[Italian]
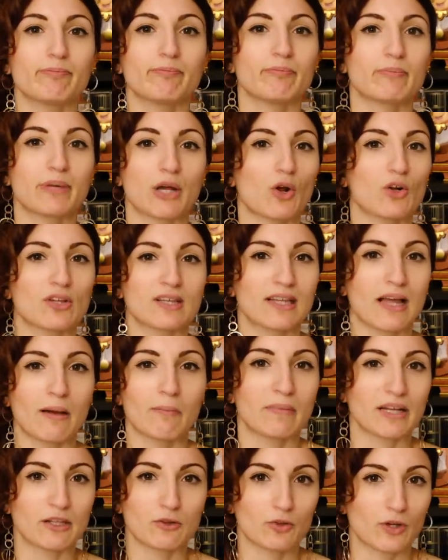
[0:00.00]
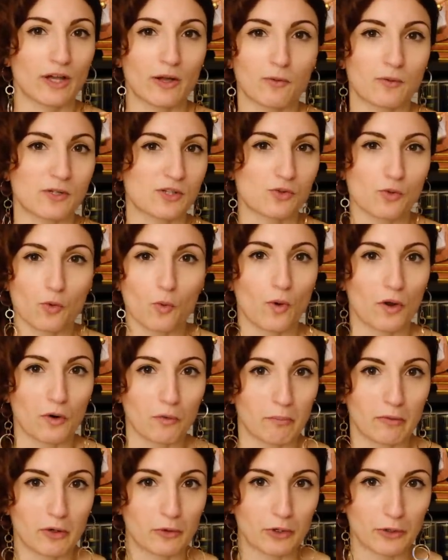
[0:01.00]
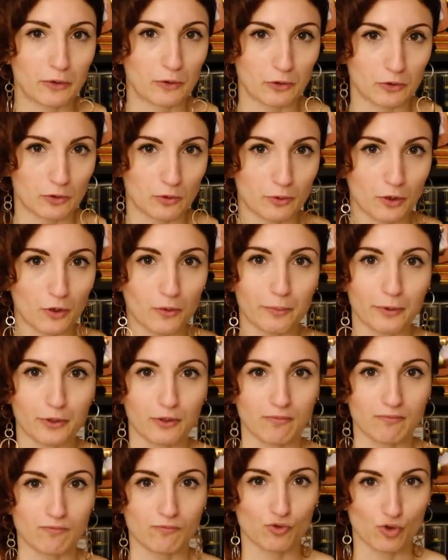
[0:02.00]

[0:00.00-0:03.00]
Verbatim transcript: però ti ammetto che questo qua non me lo ricordo proprio.